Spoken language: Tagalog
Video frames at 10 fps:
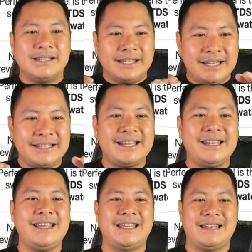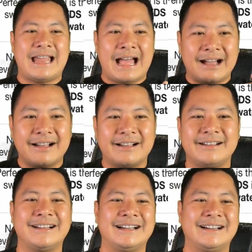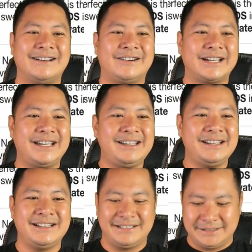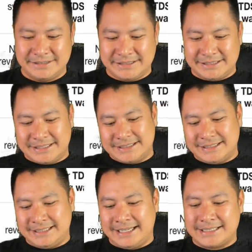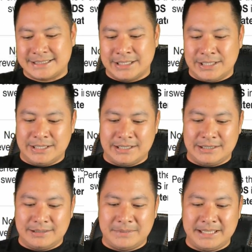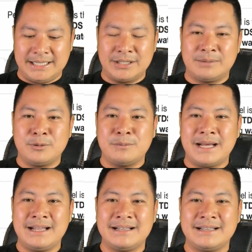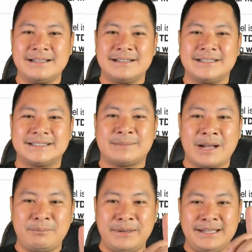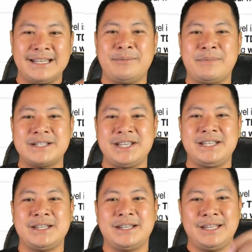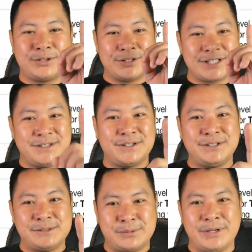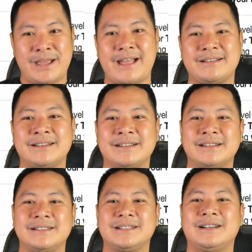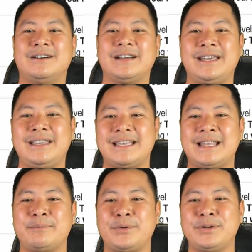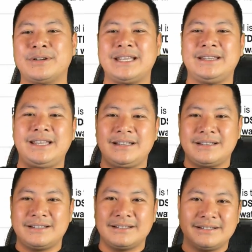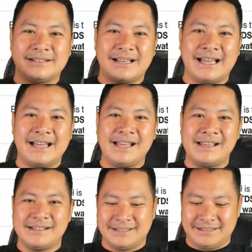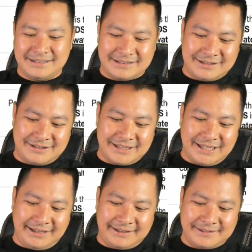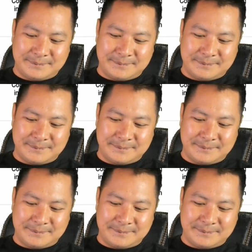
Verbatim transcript: hinay-hinay lang. Okay? Sige, so malino na po ba? Sa pagpili ng machine, i-consider nyo po yan. Okay? Ayan po yung reading. Ha? Ah, Okay.